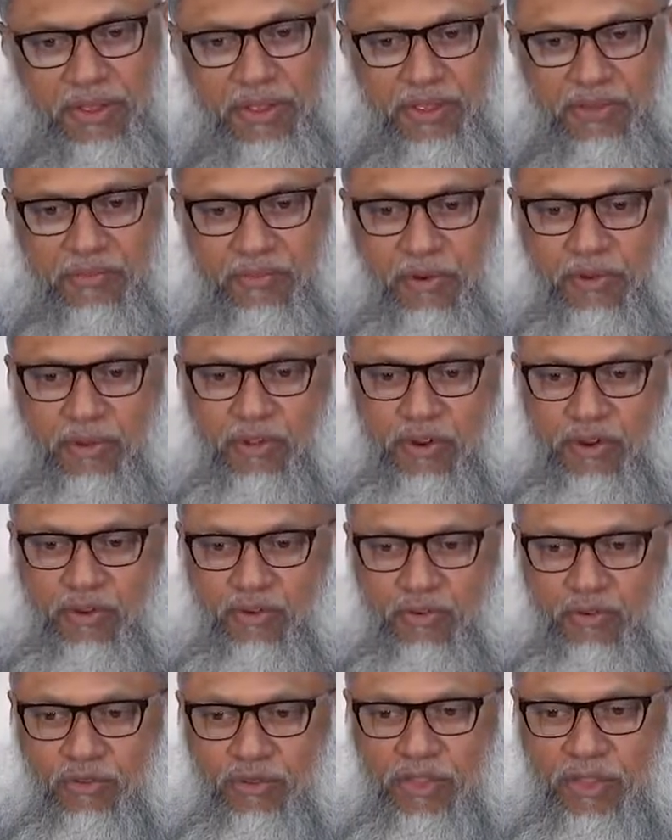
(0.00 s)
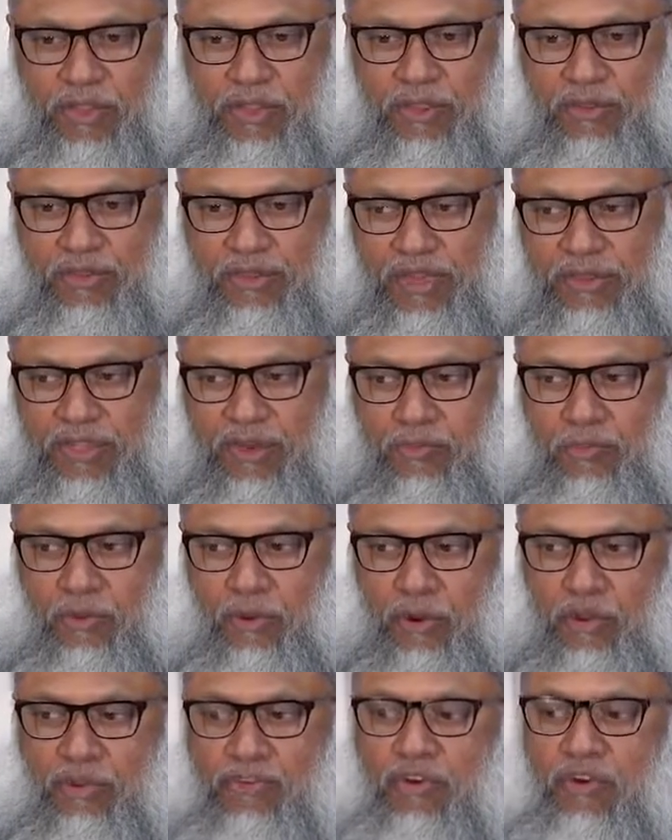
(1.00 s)
এই বদরের যুদ্ধে তাদের
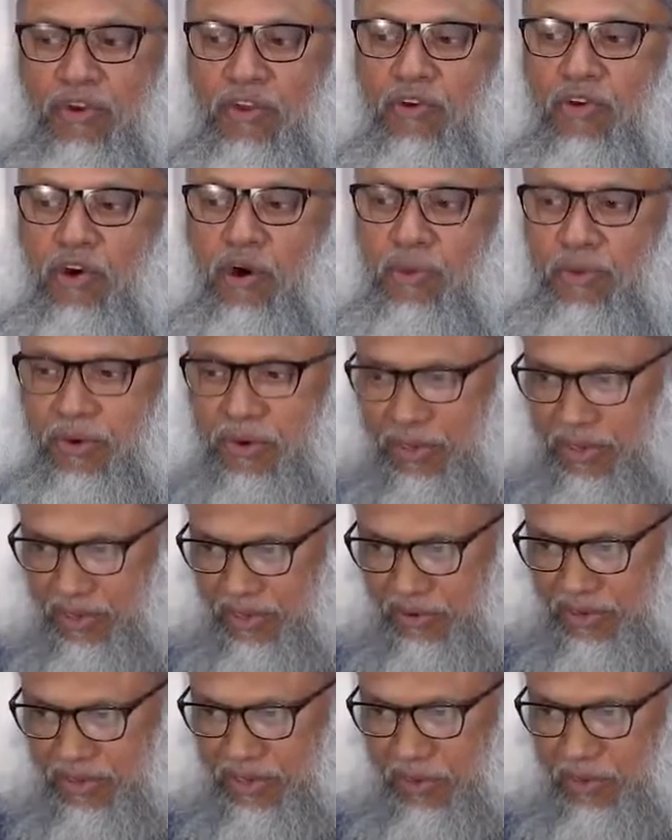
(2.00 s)
পরাজয়ের খবর গেল